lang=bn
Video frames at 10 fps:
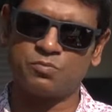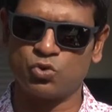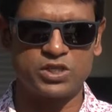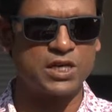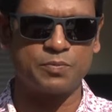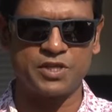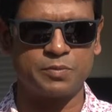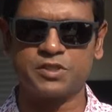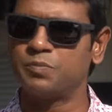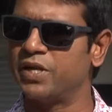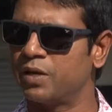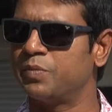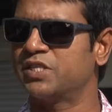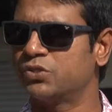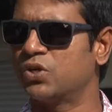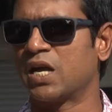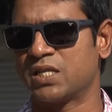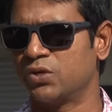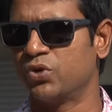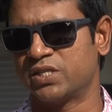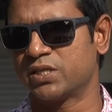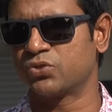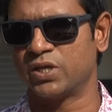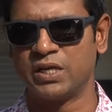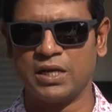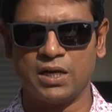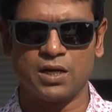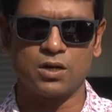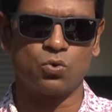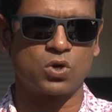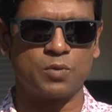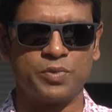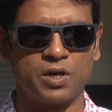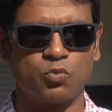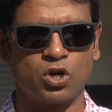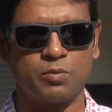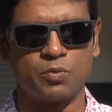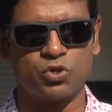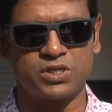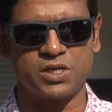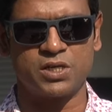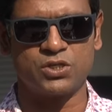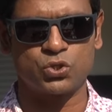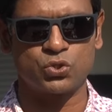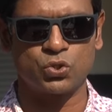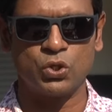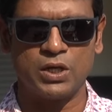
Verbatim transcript: বরিশালে আপনি দেখবেন যে প্লেয়ার বেশ কিছু ঘাটতি রয়েছে আসলে লোকাল প্লেয়ার বলেন বা বরিশালের নিজস্ব